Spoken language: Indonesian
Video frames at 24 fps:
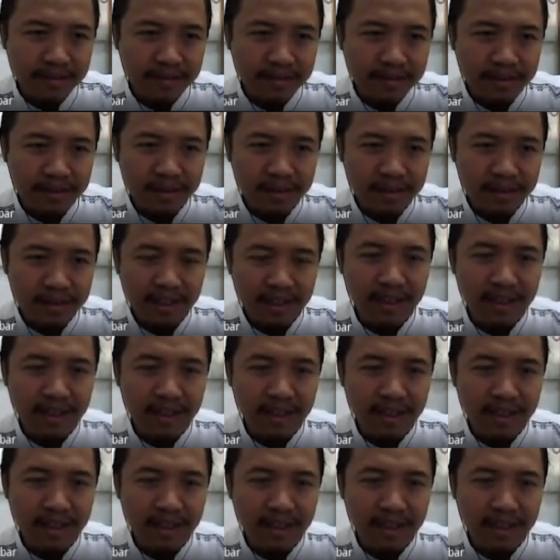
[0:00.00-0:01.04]
Fungsi
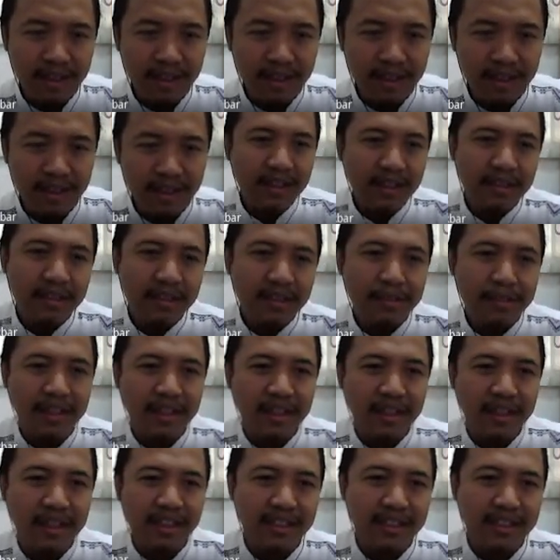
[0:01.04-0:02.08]

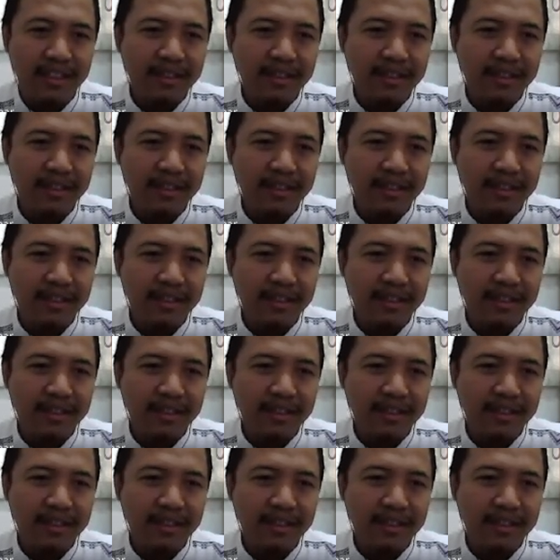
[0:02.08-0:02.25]
booleannya.